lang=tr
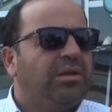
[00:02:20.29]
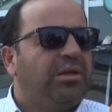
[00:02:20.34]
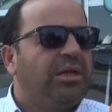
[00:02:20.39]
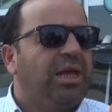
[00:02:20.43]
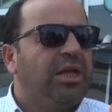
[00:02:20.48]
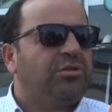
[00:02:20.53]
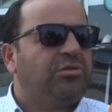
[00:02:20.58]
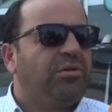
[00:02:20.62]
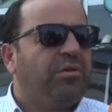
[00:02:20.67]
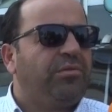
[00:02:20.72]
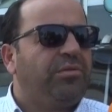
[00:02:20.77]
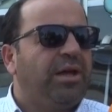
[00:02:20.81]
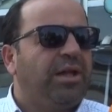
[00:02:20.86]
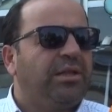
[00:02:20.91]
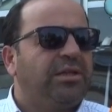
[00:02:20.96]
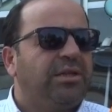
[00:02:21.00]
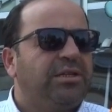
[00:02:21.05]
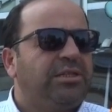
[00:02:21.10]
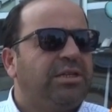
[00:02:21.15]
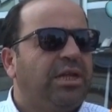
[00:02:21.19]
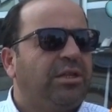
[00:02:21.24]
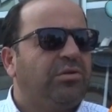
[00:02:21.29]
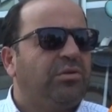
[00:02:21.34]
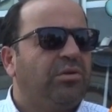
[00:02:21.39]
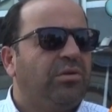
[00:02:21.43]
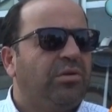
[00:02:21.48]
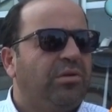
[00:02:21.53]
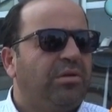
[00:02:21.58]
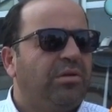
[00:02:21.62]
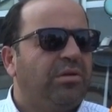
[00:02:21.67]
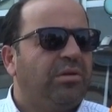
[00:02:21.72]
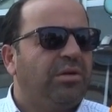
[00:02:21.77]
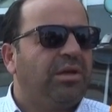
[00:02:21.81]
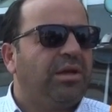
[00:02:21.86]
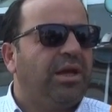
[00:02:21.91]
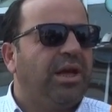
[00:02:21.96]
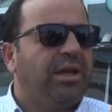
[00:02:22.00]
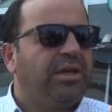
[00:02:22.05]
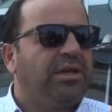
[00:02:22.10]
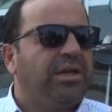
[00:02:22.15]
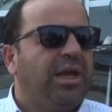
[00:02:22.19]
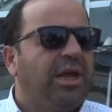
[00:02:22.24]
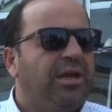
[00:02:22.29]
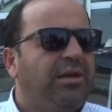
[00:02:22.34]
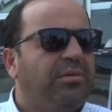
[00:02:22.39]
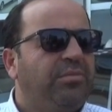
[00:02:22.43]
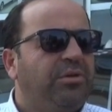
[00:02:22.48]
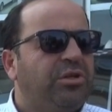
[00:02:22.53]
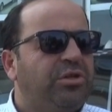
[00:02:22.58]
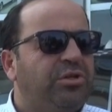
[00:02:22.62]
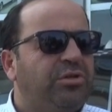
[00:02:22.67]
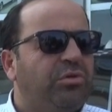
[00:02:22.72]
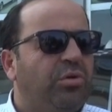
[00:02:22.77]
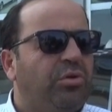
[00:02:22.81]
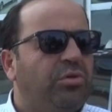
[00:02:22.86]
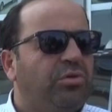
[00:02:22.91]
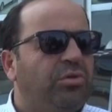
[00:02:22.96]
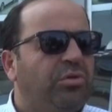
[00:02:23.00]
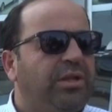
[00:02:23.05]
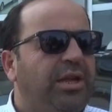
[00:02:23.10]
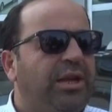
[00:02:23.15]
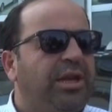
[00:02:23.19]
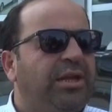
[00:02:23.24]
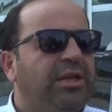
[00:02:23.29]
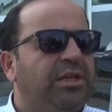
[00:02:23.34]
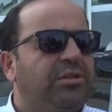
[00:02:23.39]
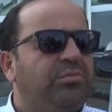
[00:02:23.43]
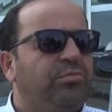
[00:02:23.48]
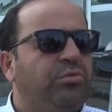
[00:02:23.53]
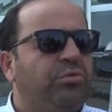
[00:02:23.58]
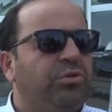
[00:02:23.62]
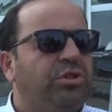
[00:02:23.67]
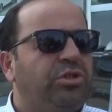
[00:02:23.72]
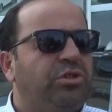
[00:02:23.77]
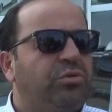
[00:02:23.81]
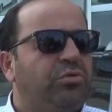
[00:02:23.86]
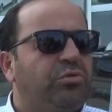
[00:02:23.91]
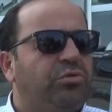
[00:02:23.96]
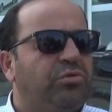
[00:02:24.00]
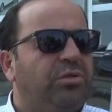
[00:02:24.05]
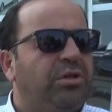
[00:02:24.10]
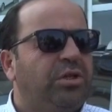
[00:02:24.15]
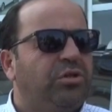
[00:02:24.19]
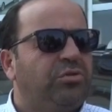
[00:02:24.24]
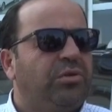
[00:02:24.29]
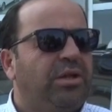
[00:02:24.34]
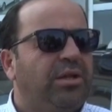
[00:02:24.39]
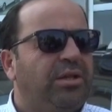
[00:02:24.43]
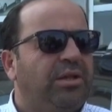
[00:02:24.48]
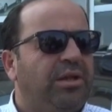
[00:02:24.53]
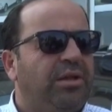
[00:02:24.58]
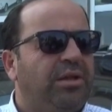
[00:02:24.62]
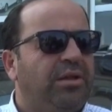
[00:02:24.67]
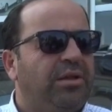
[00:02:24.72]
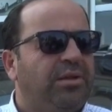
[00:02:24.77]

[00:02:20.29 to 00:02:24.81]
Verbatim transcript: Yazıyor fiyatını, satıyor. Yani karlı bir iş olduğundan herkes bu işin üstünde şu anda.